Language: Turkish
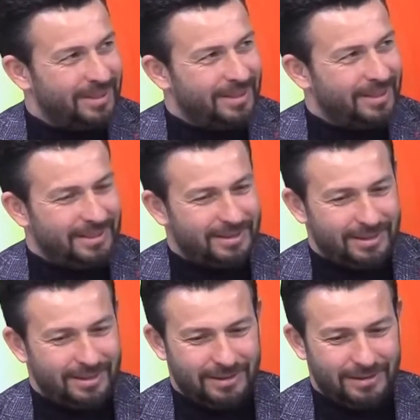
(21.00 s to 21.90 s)
İşte
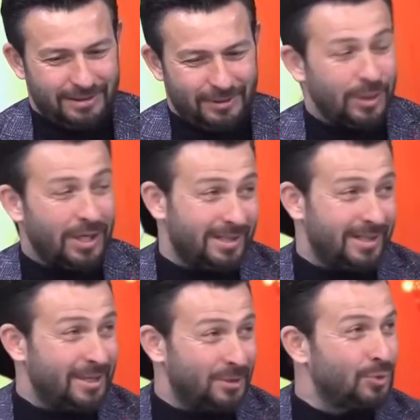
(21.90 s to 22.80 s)

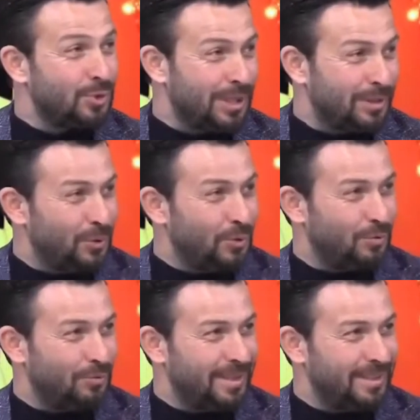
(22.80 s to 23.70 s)
Ersun Hoca'nın gitme
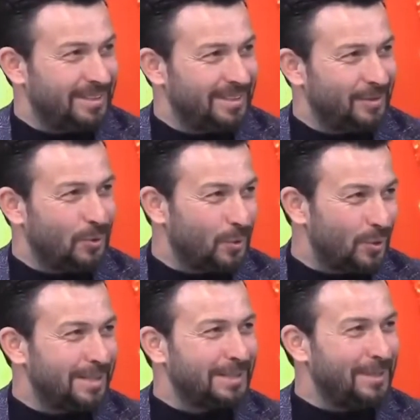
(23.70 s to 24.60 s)
durumu vardı. Hı hı. O gol
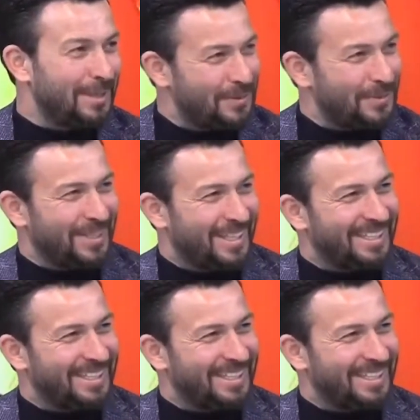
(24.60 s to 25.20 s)
attım Ersun Hoca kaldı.